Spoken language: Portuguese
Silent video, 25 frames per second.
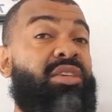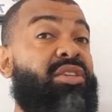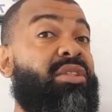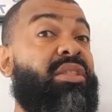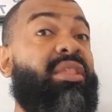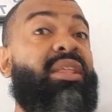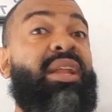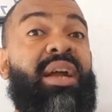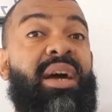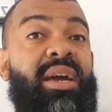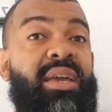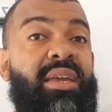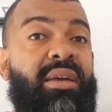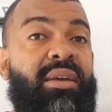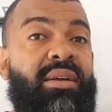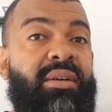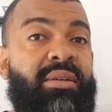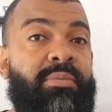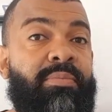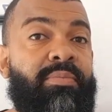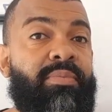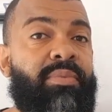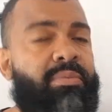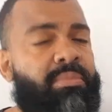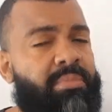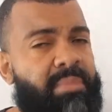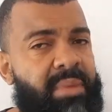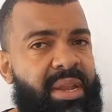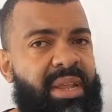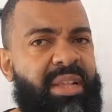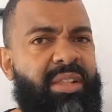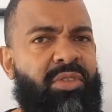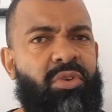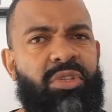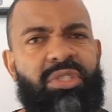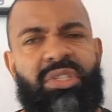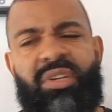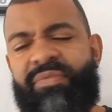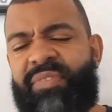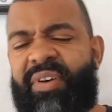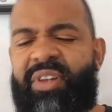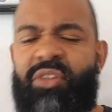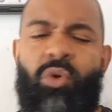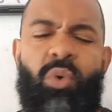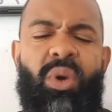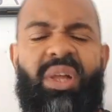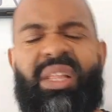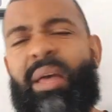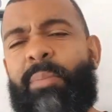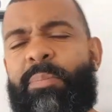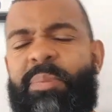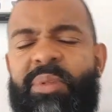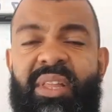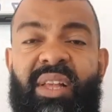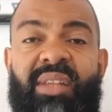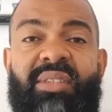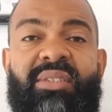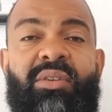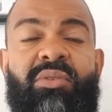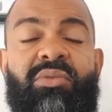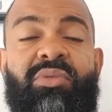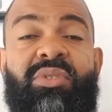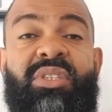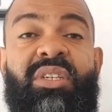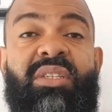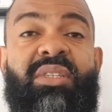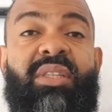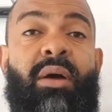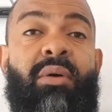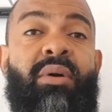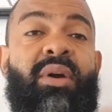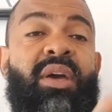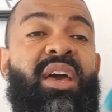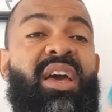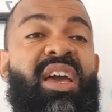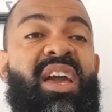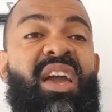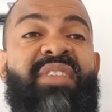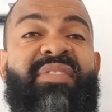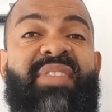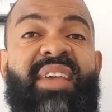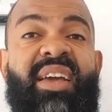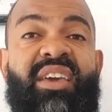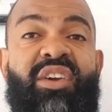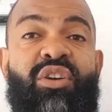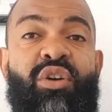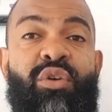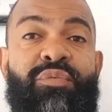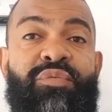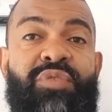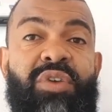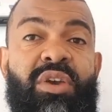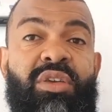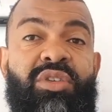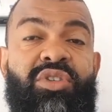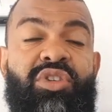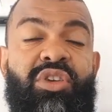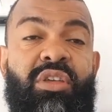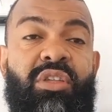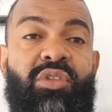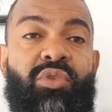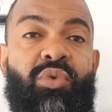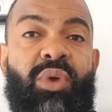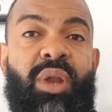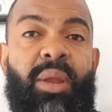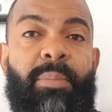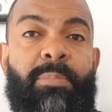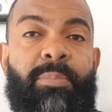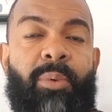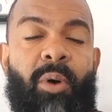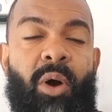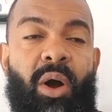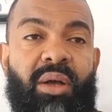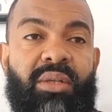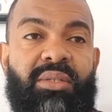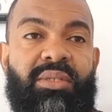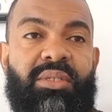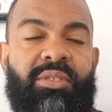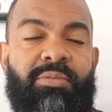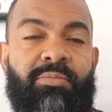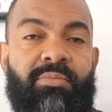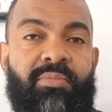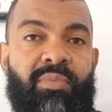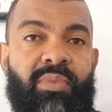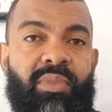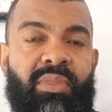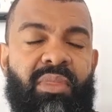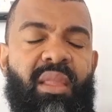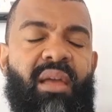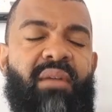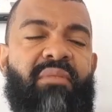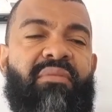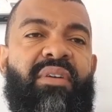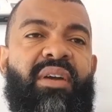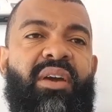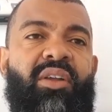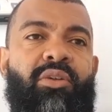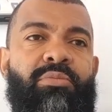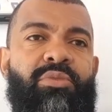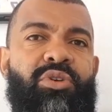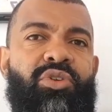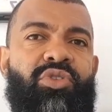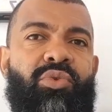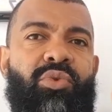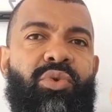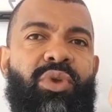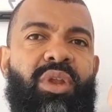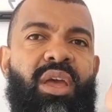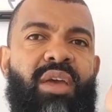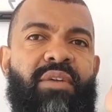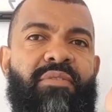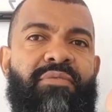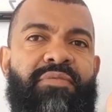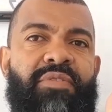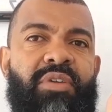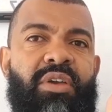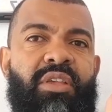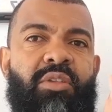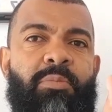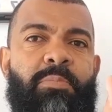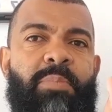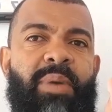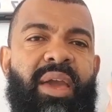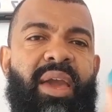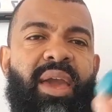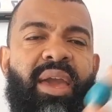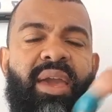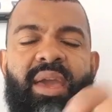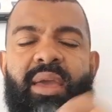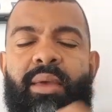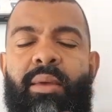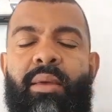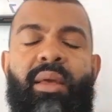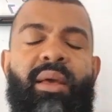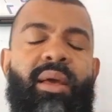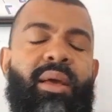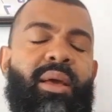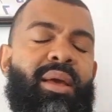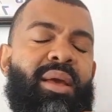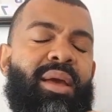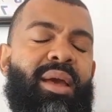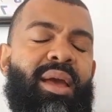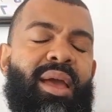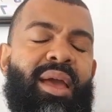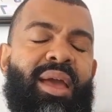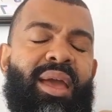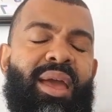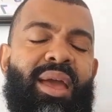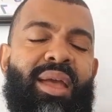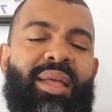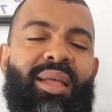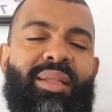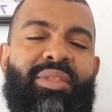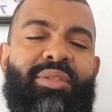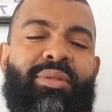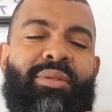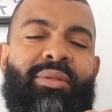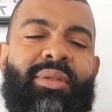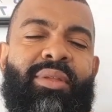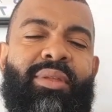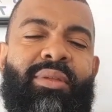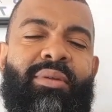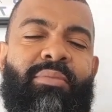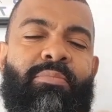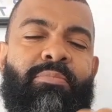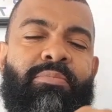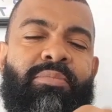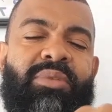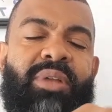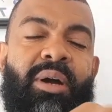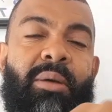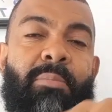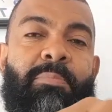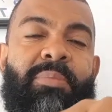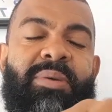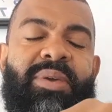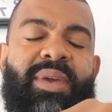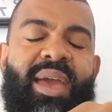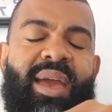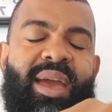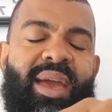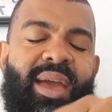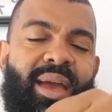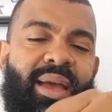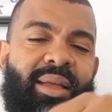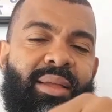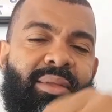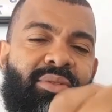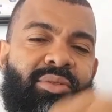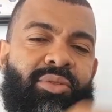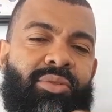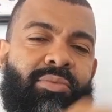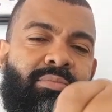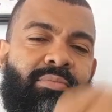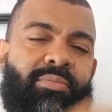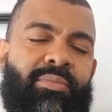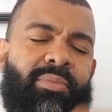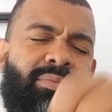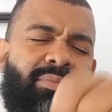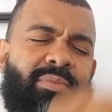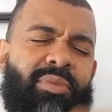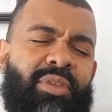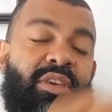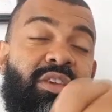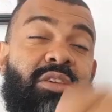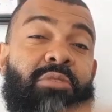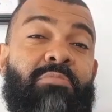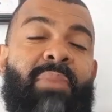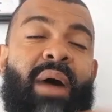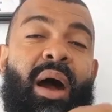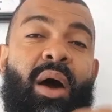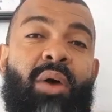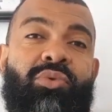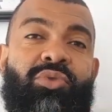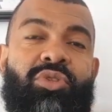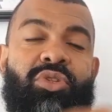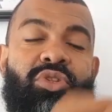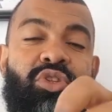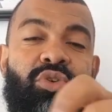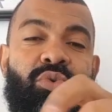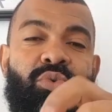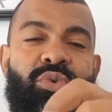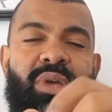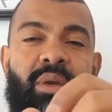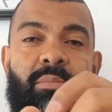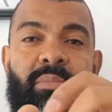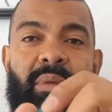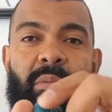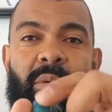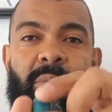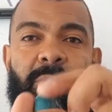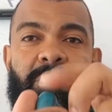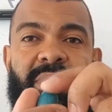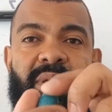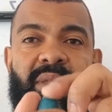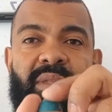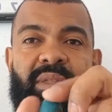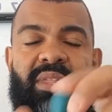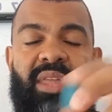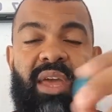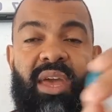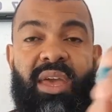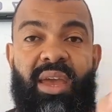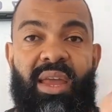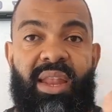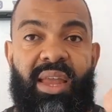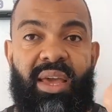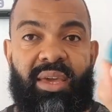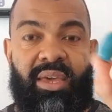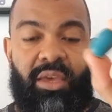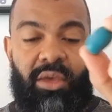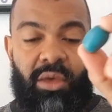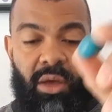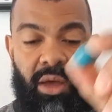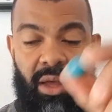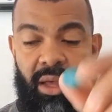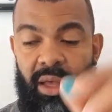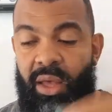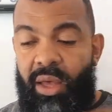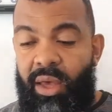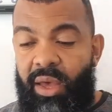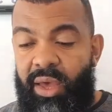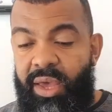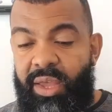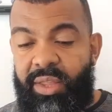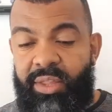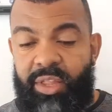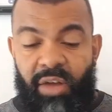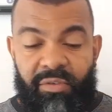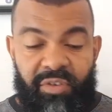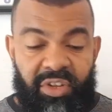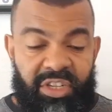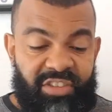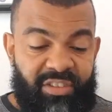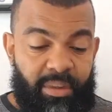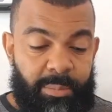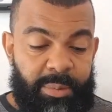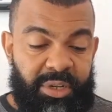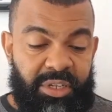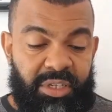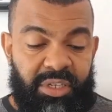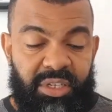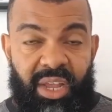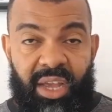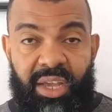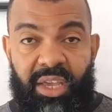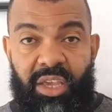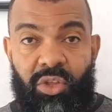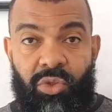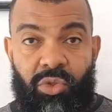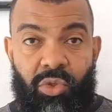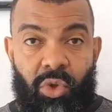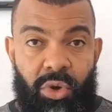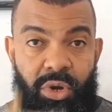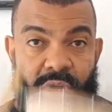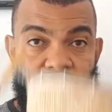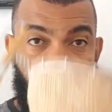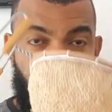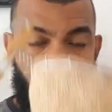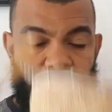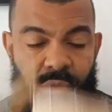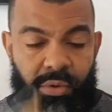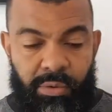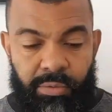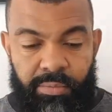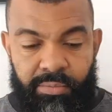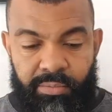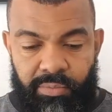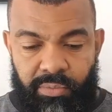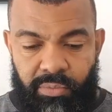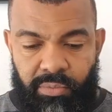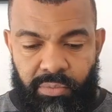estranha, beleza? Quando você faz alguma adaptaçãozinha e tal. Esse aqui eu fiz de Durepox, tá vendo? Misturei, fiz e peguei é, tampinha, é, esmalte de unha, mesmo pintei ele aqui, ó. Então você vai precisar aqui do ninho,